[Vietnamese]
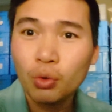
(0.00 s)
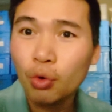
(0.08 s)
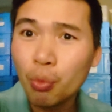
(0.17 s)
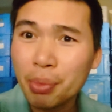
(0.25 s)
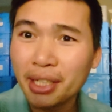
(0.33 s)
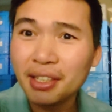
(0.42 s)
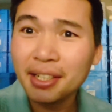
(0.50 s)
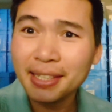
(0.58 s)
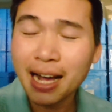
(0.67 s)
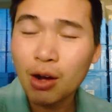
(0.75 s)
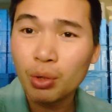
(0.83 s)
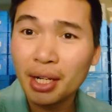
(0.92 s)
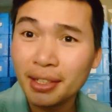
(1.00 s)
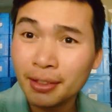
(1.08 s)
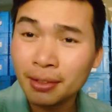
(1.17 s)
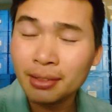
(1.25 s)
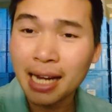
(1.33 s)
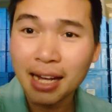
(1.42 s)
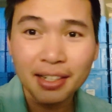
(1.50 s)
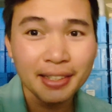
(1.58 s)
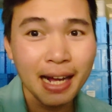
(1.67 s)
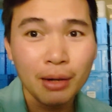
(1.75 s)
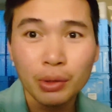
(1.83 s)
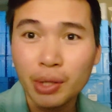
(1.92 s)
mình cũng không biết người nào lần ra
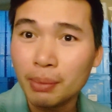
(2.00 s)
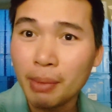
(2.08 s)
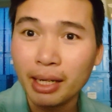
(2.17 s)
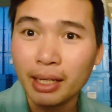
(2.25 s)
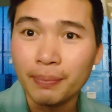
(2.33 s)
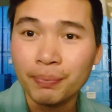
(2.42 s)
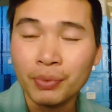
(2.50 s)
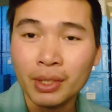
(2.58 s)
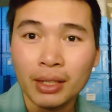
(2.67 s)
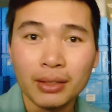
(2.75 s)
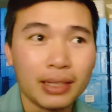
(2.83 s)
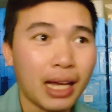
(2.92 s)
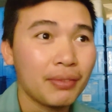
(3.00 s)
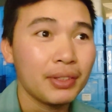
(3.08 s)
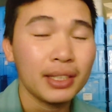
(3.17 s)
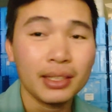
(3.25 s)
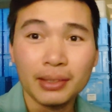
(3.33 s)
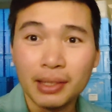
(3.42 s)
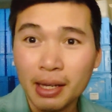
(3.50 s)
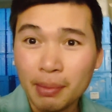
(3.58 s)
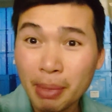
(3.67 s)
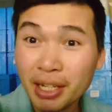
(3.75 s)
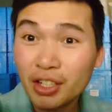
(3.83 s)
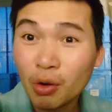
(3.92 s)
người nào đâu các bạn ạ. Tại vì
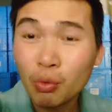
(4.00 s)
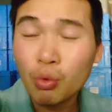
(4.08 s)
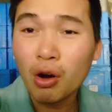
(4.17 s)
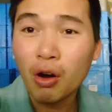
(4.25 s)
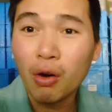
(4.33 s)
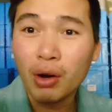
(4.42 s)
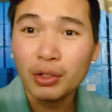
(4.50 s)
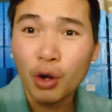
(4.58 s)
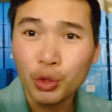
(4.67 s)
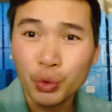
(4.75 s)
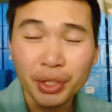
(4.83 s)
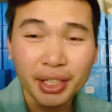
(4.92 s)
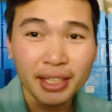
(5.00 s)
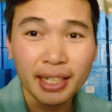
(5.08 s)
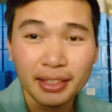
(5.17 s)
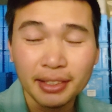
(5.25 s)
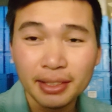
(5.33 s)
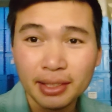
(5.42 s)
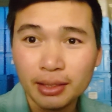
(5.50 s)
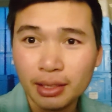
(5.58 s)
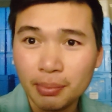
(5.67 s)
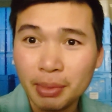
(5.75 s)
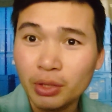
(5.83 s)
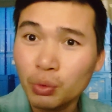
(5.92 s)
bên trong của họ, họ suy nghĩ cái gì
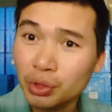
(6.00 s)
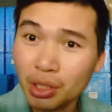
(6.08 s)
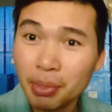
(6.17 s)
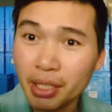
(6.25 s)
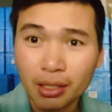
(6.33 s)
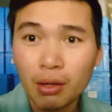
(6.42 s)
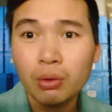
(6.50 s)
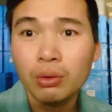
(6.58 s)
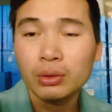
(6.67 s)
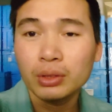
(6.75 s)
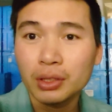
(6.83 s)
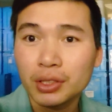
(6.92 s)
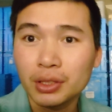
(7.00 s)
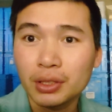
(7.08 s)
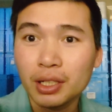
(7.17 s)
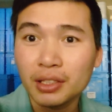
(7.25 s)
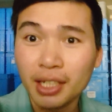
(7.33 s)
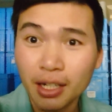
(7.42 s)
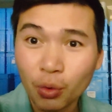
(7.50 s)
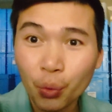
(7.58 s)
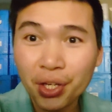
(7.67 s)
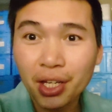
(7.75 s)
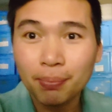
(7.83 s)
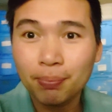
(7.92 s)
thì mình cũng chưa biết đâu. Thực sự rất là
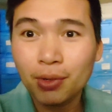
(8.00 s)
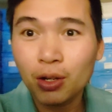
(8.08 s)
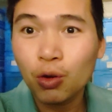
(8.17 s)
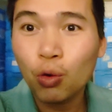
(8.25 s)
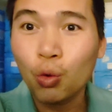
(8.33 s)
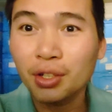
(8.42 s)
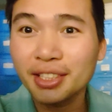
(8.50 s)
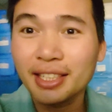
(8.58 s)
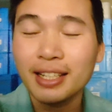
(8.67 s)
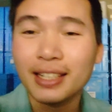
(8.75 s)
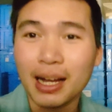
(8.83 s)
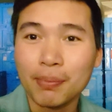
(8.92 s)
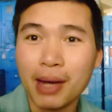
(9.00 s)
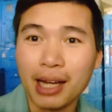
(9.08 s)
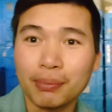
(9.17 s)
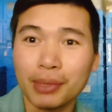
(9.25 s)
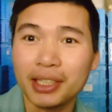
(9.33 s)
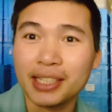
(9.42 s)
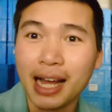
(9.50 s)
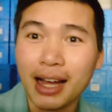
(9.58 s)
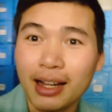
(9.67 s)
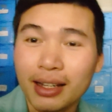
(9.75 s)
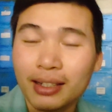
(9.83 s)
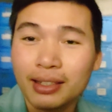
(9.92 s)
nguy hiểm, huống chi là các bạn mới
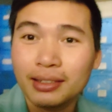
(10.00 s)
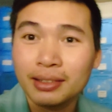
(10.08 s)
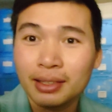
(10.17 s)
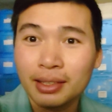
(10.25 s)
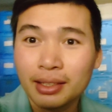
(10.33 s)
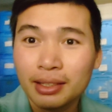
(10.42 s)
ra